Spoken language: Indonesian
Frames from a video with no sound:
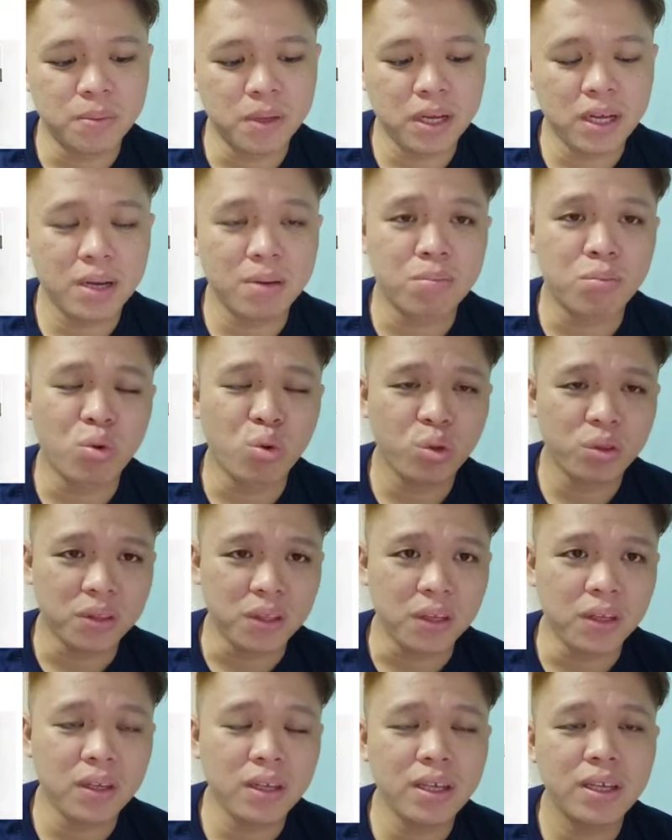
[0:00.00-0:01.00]
merupakan
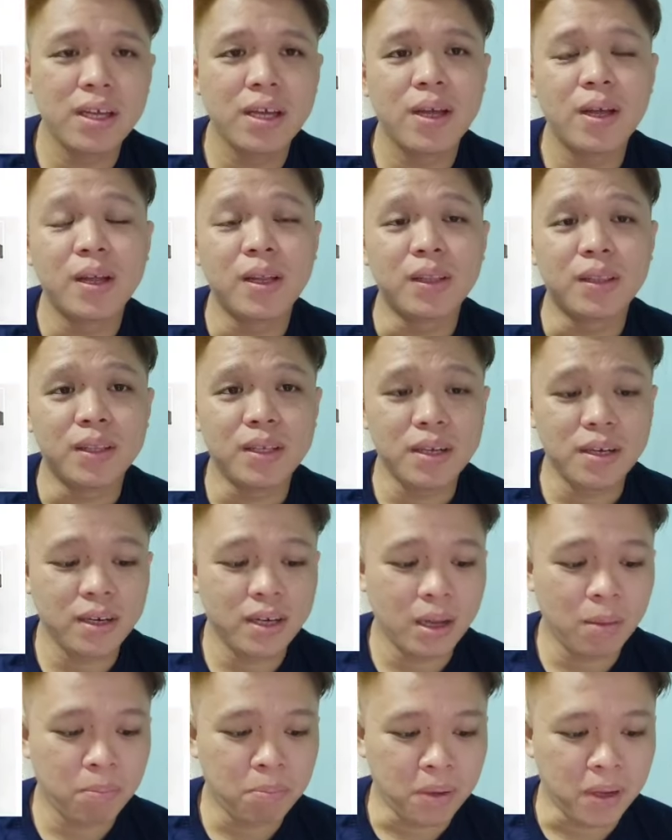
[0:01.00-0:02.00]
bukti
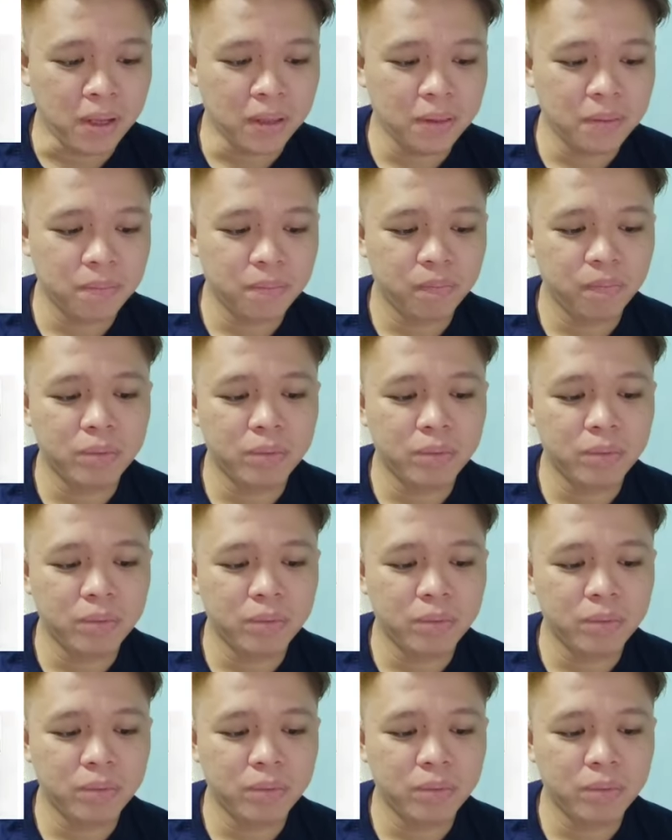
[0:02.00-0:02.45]
terdapat